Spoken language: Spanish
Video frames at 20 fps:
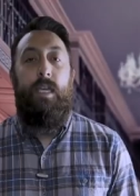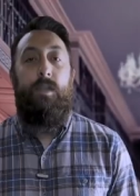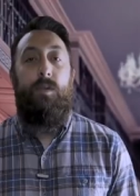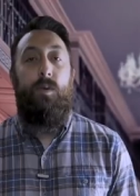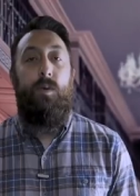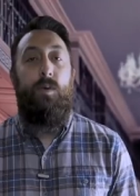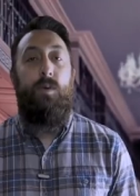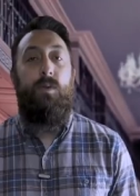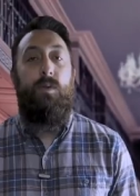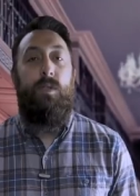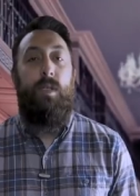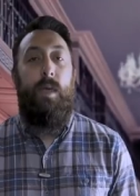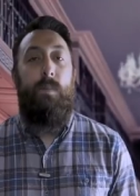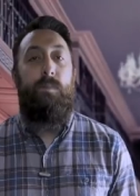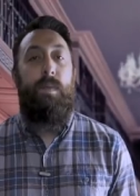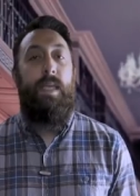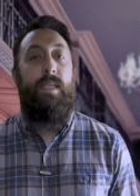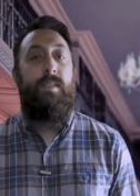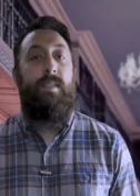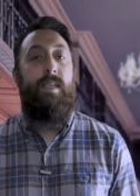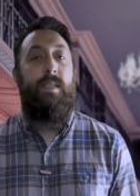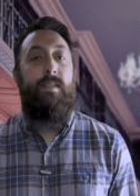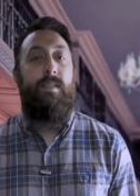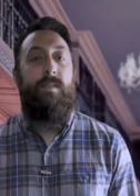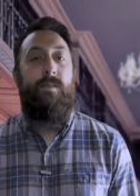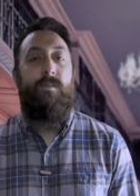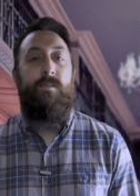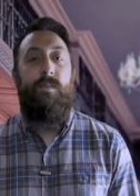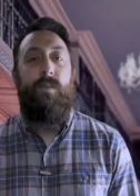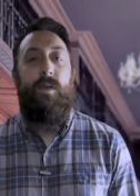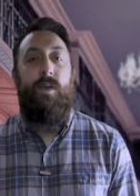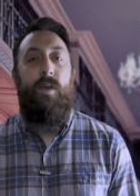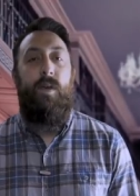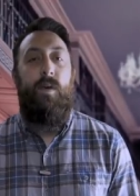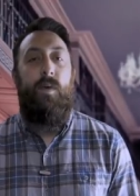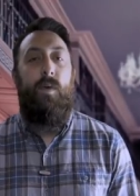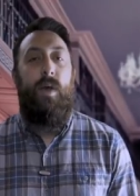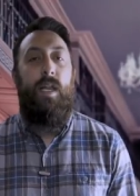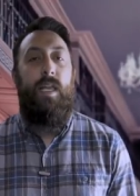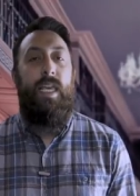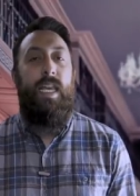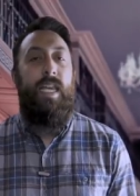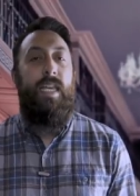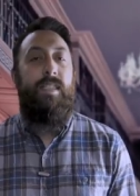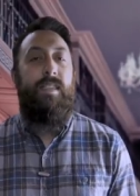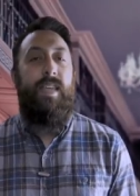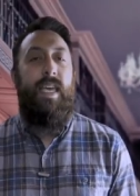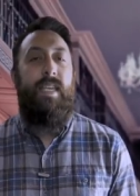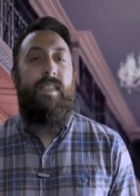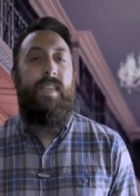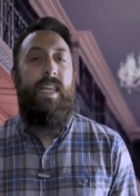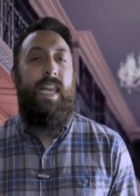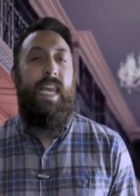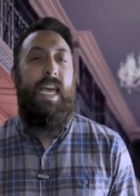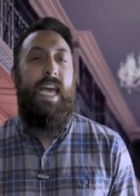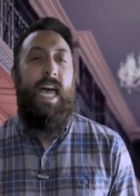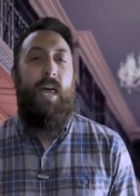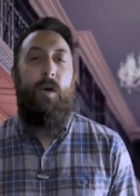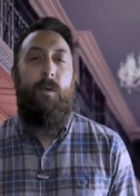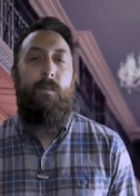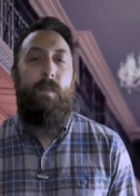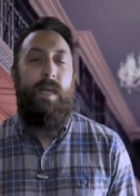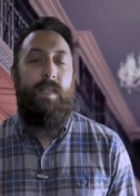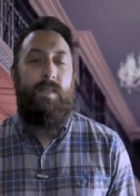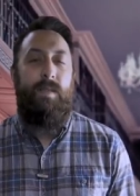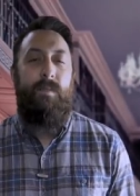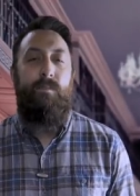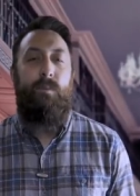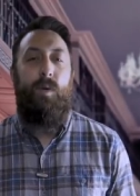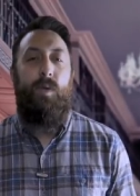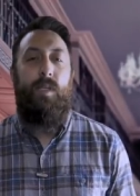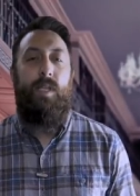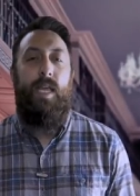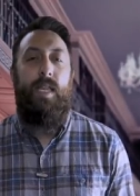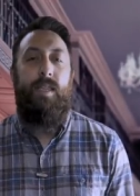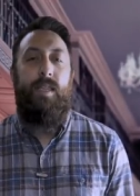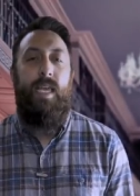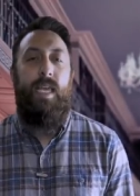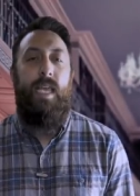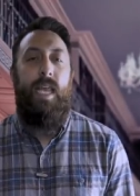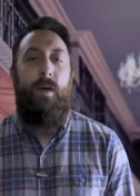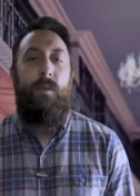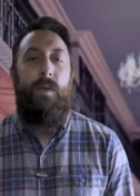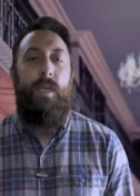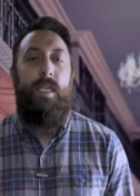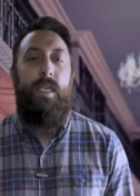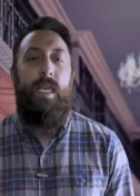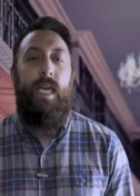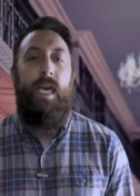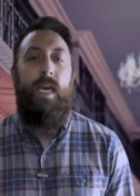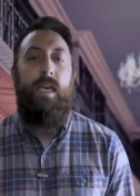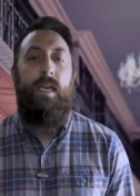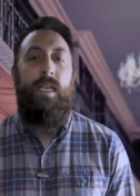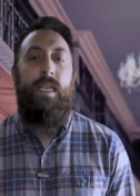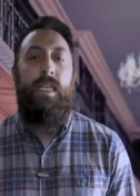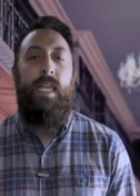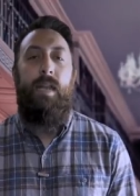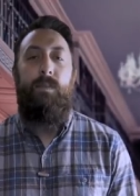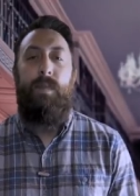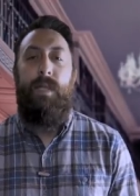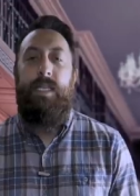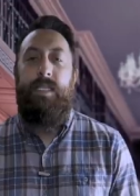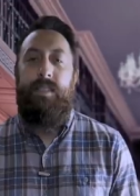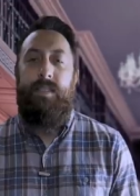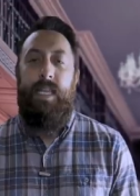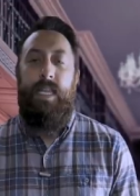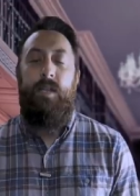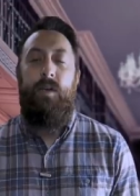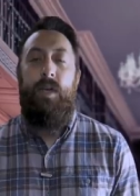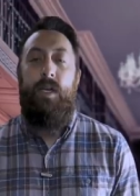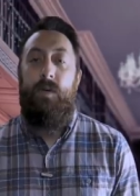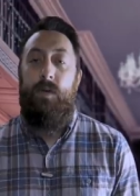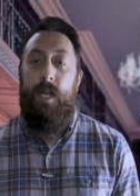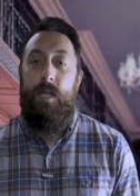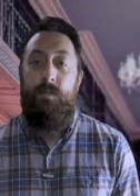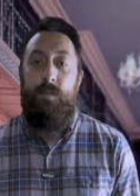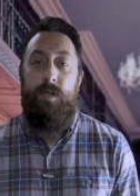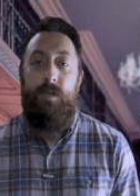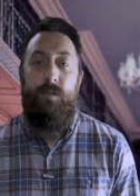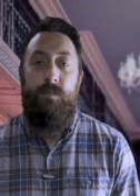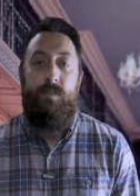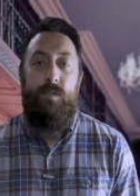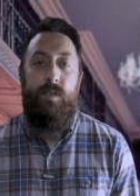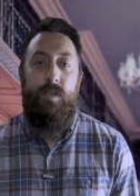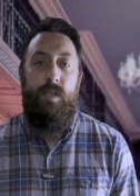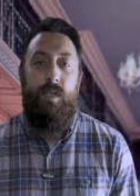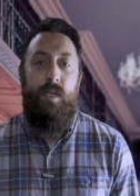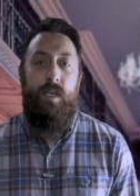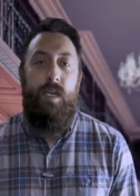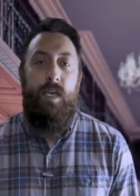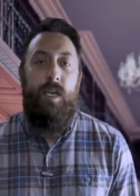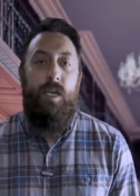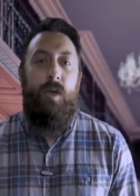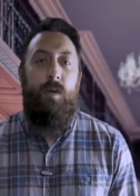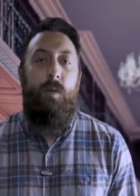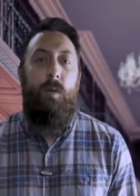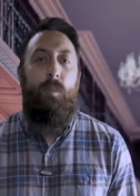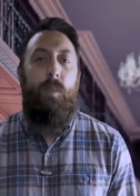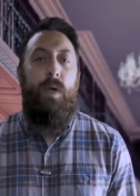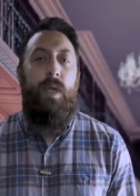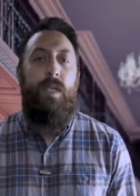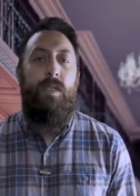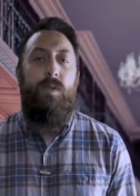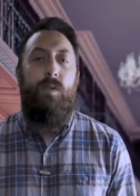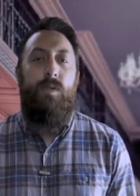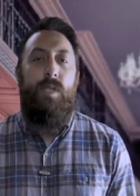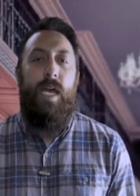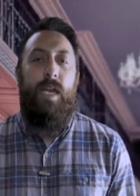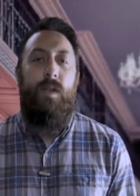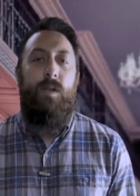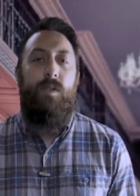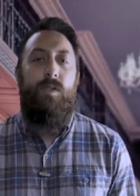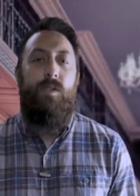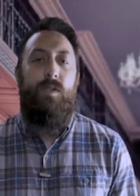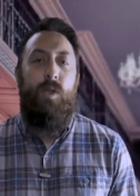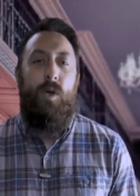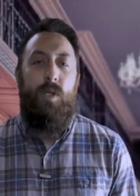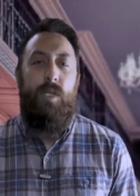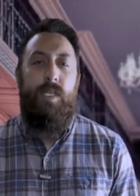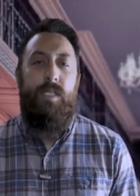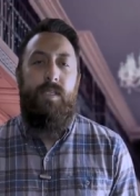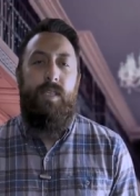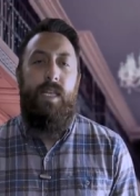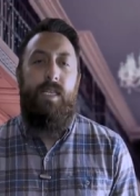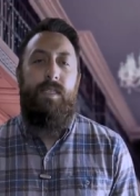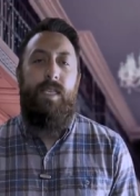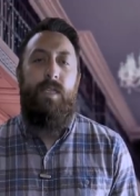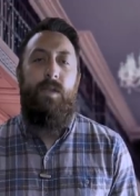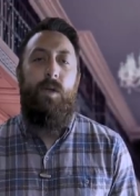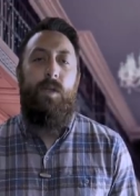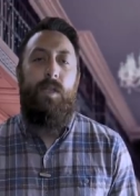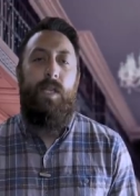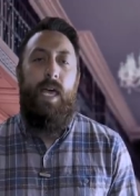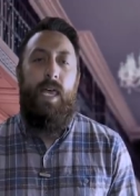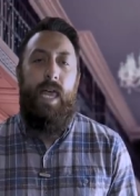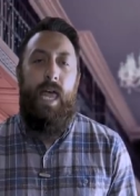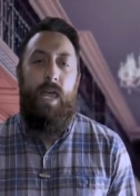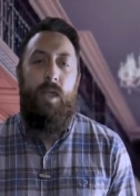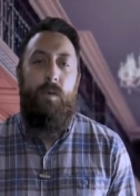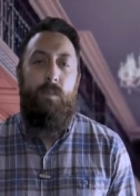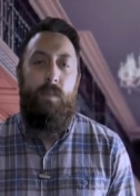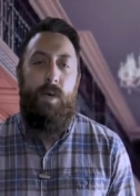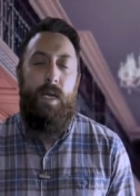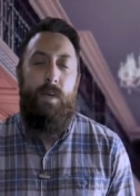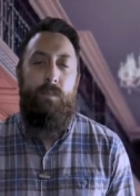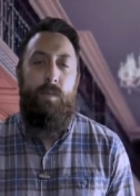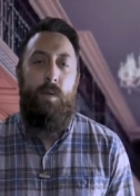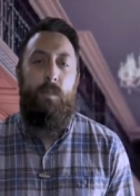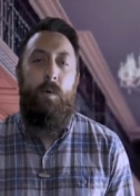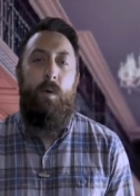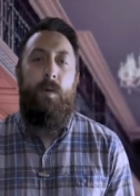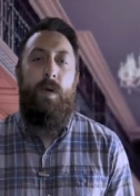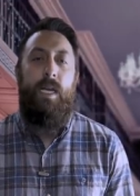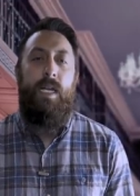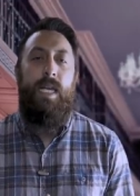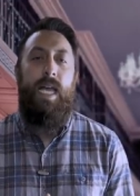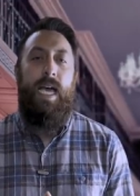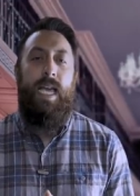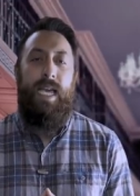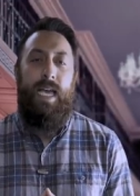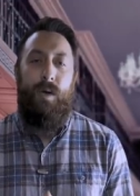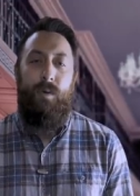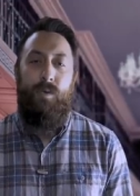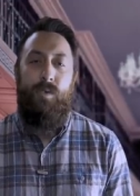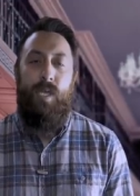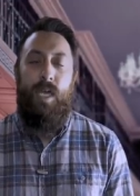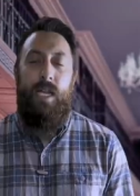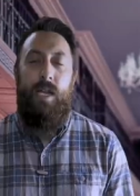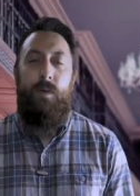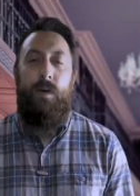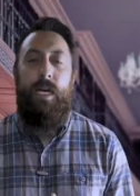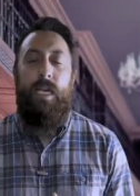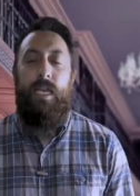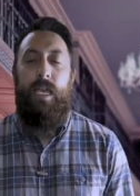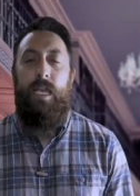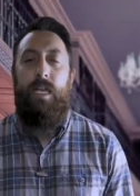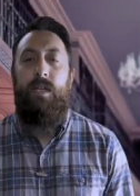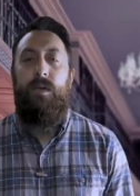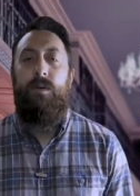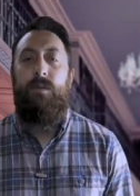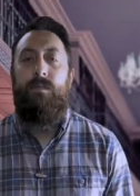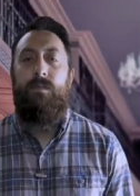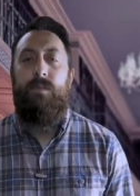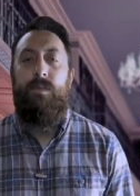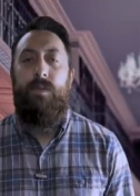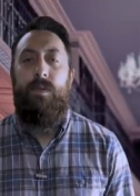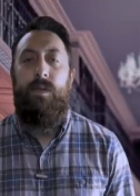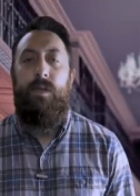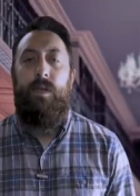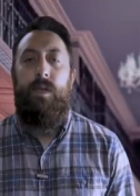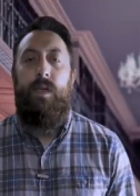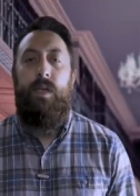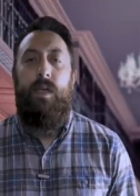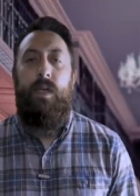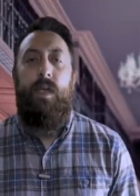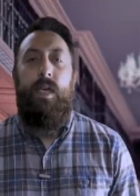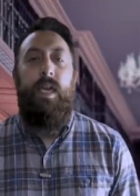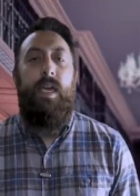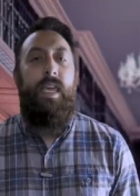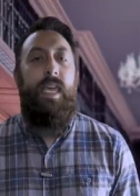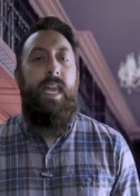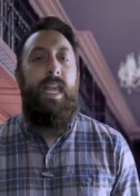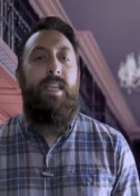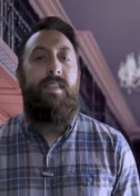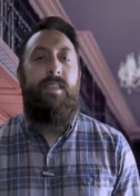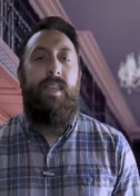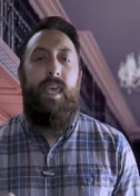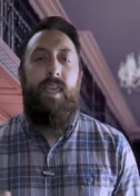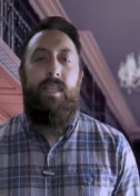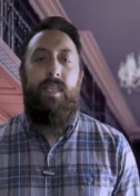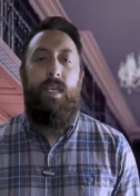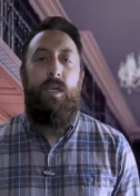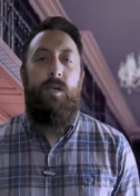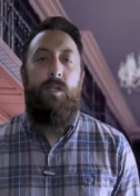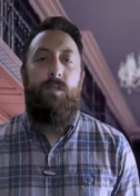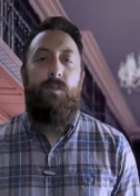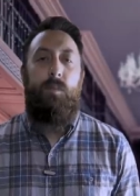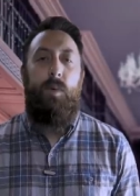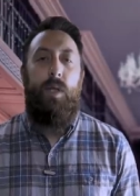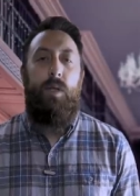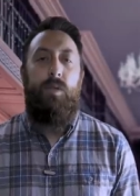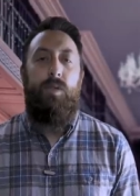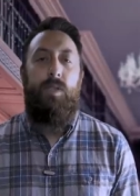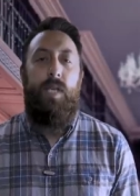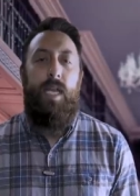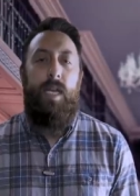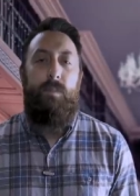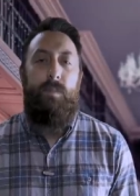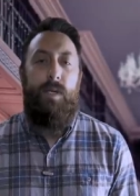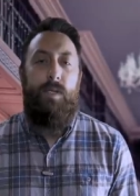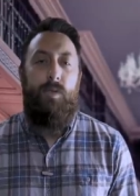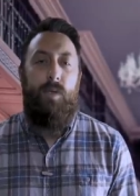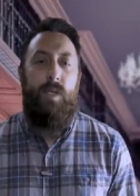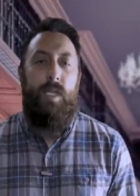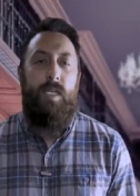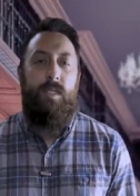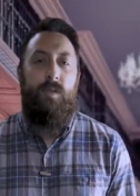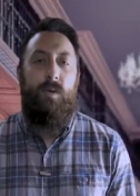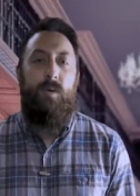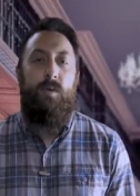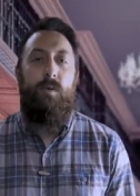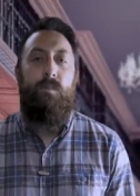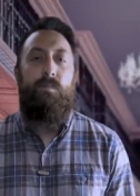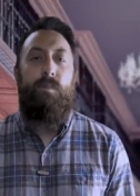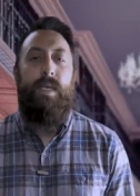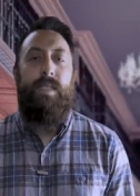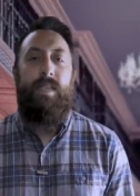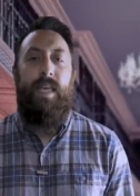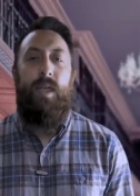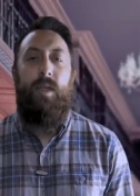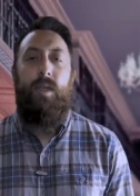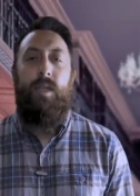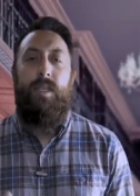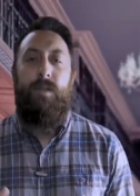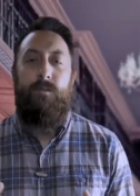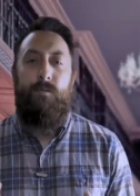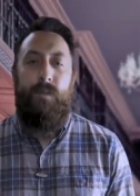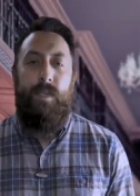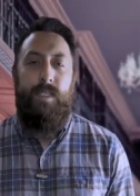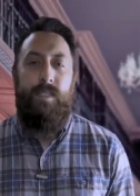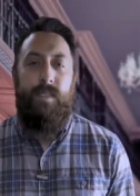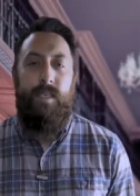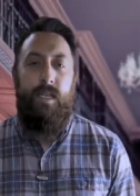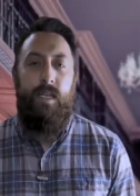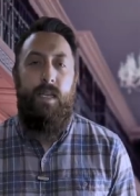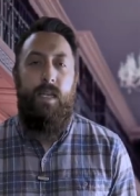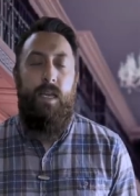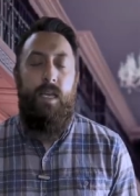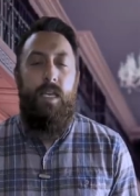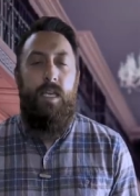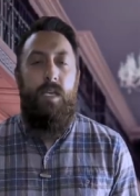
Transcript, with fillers: ¿Y tú qué piensas? ¿Cuál crees que es el legado más importante de la vida y del ministerio de Cranmer? ¿Cómo puedes usar los dones que el Señor te ha dado para promover la causa del Evangelio? ¿Crees que Dios puede usar a personas con un pasado difícil